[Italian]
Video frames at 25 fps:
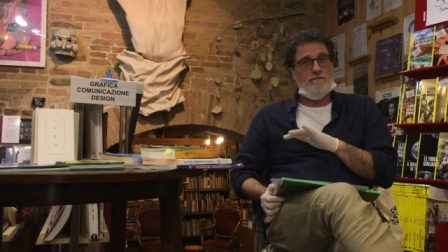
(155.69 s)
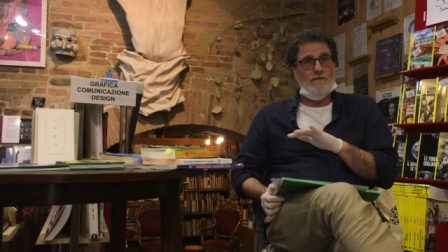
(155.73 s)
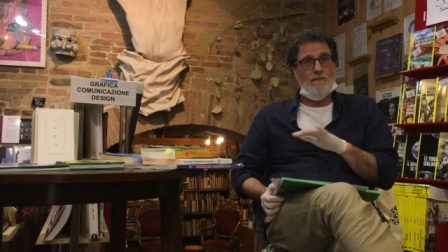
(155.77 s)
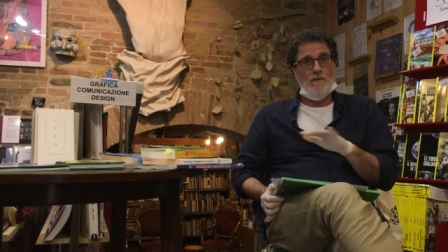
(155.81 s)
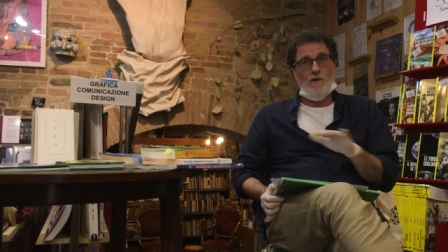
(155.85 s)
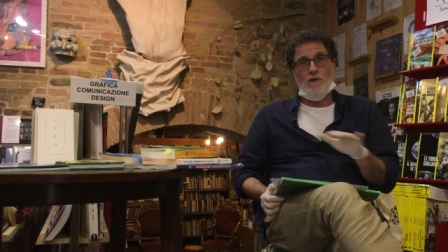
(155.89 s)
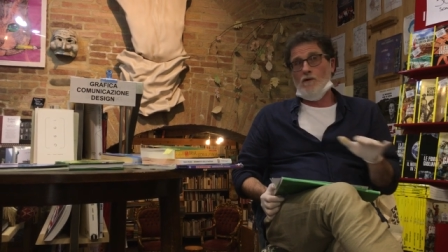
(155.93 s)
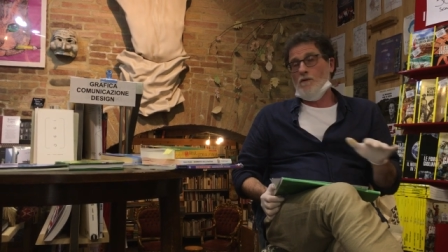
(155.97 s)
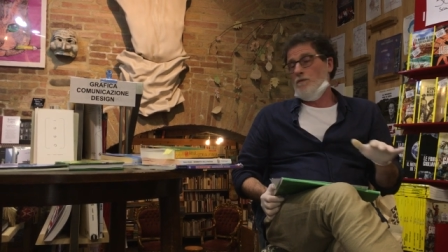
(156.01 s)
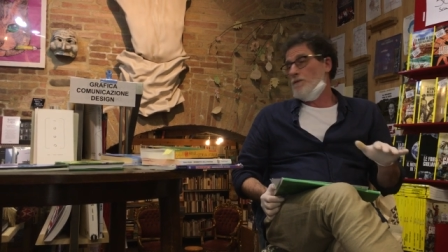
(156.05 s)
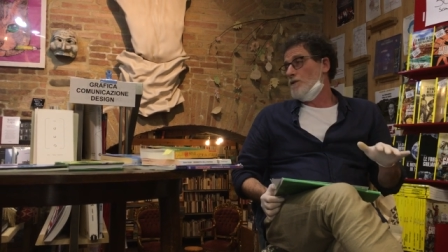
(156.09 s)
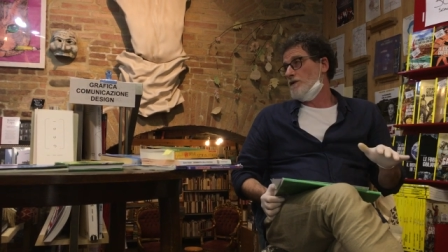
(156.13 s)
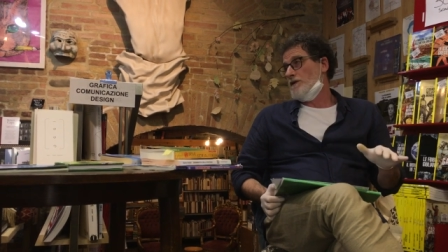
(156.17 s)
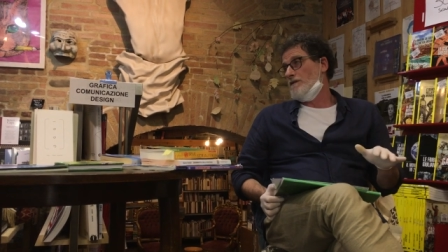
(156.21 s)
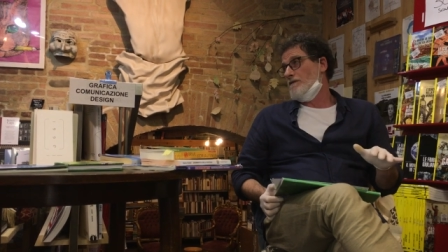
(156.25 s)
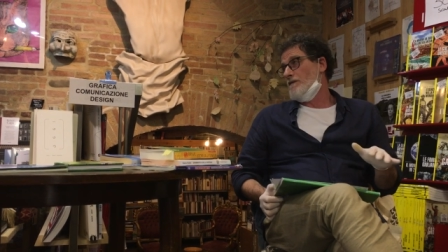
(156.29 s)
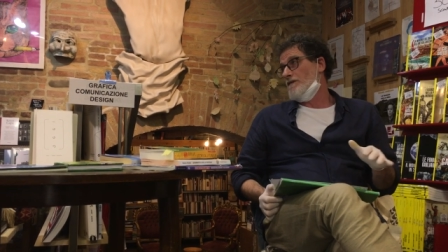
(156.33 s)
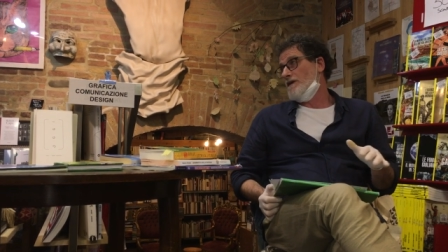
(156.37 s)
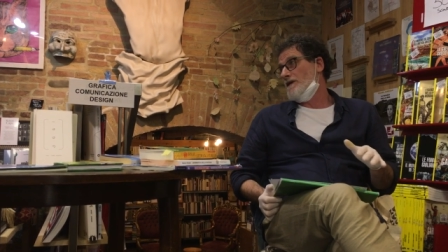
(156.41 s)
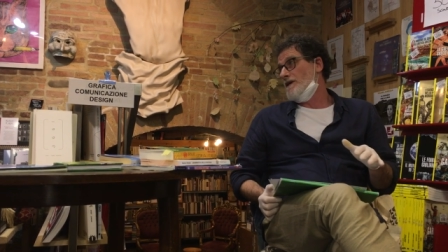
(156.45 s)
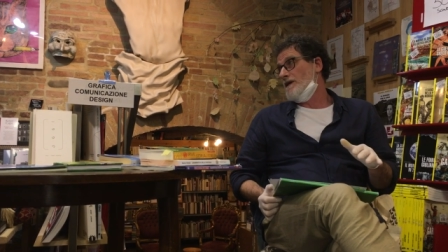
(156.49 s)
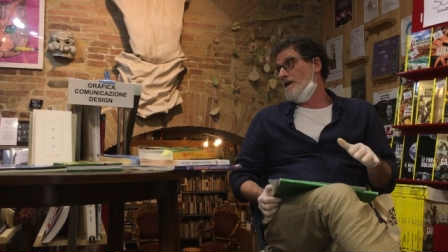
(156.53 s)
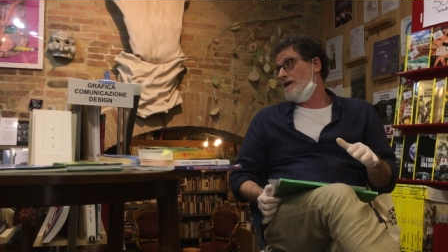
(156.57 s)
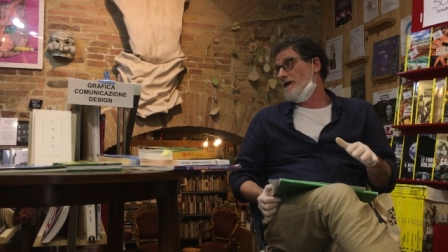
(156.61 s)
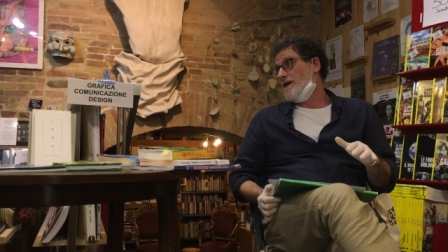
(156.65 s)
non lo poteva
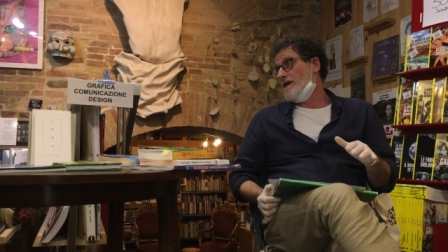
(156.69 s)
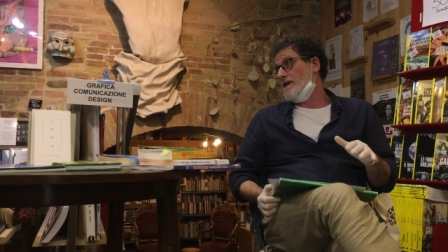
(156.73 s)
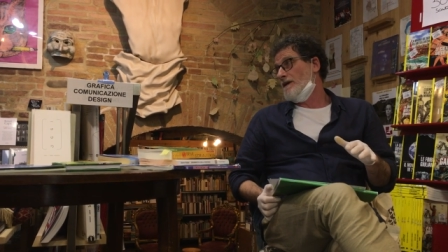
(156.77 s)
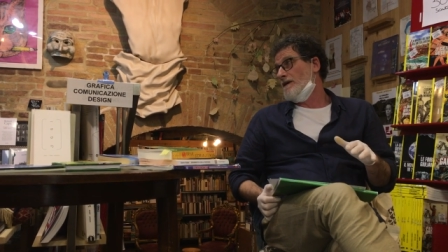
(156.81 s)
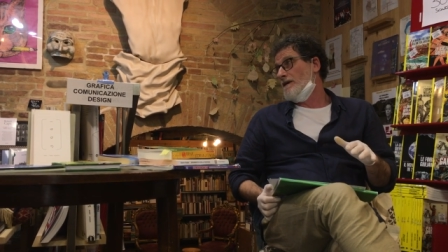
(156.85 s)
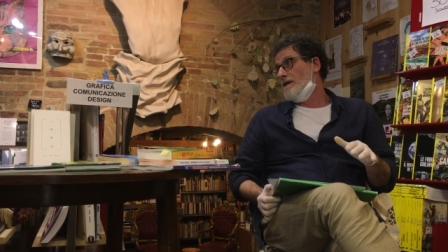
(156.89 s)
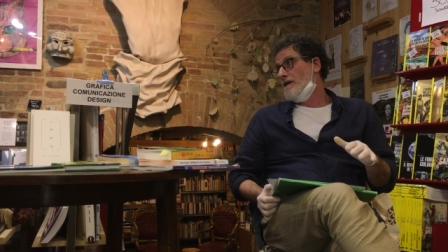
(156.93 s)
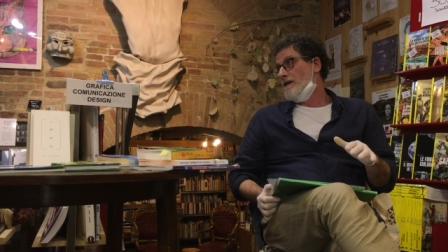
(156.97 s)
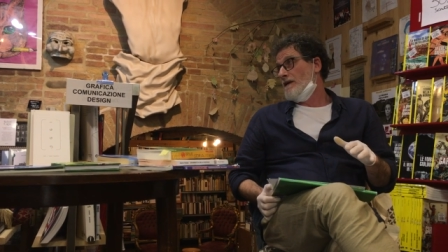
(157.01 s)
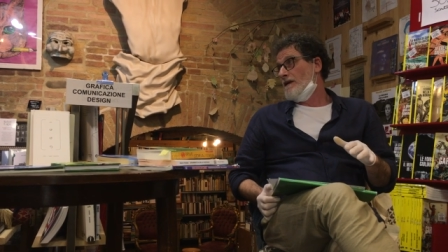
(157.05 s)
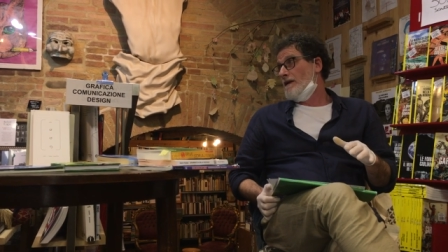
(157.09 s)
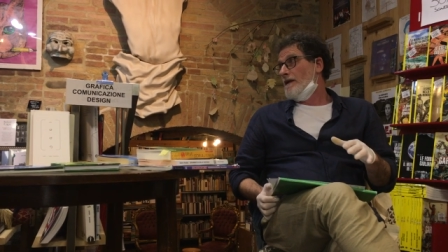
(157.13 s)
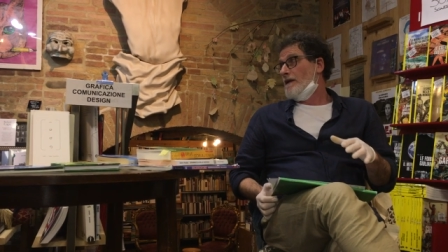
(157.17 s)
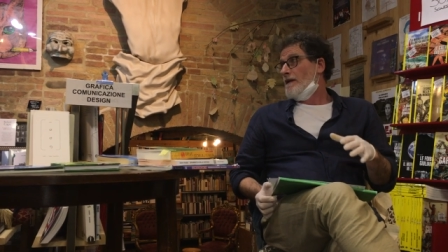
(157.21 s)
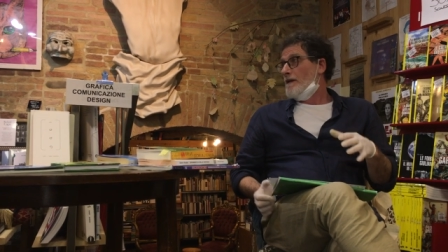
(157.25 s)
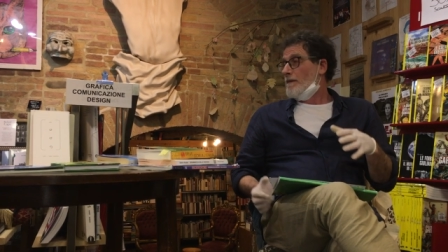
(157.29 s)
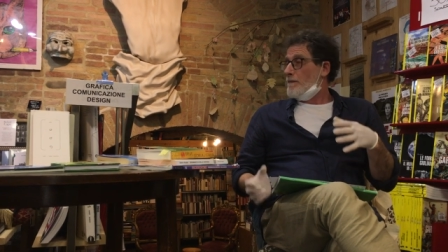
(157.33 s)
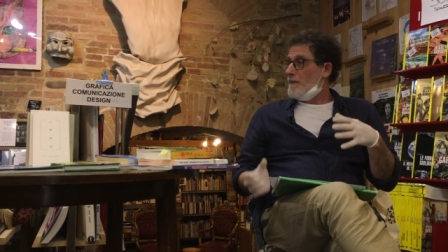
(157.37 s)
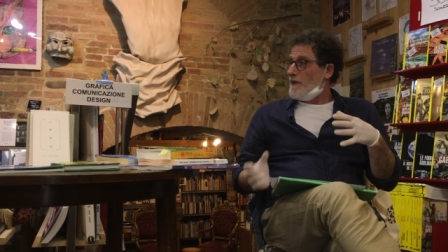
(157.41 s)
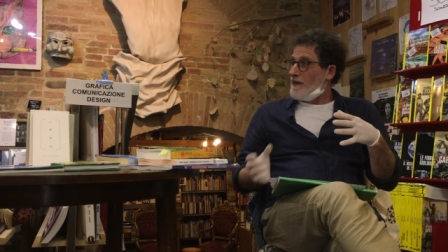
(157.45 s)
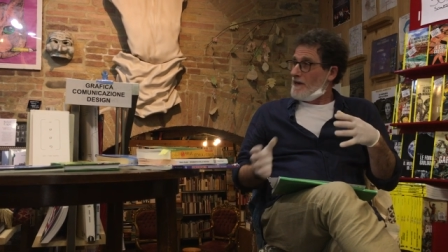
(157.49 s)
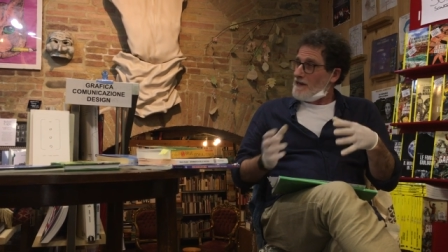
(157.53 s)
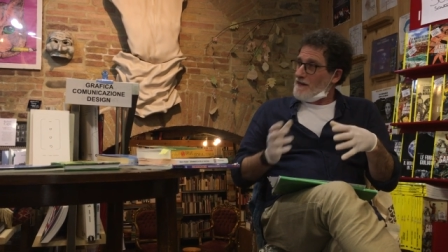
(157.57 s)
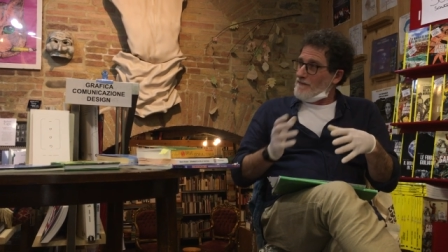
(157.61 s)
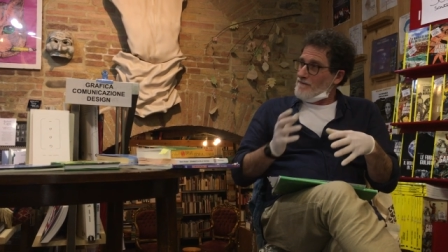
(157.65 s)
vedere, certo.
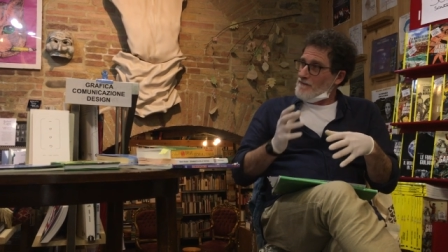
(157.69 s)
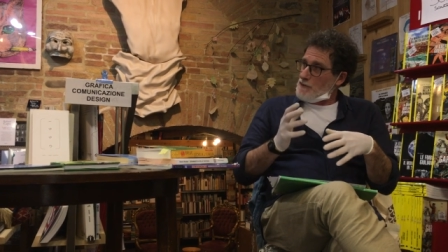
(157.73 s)
perché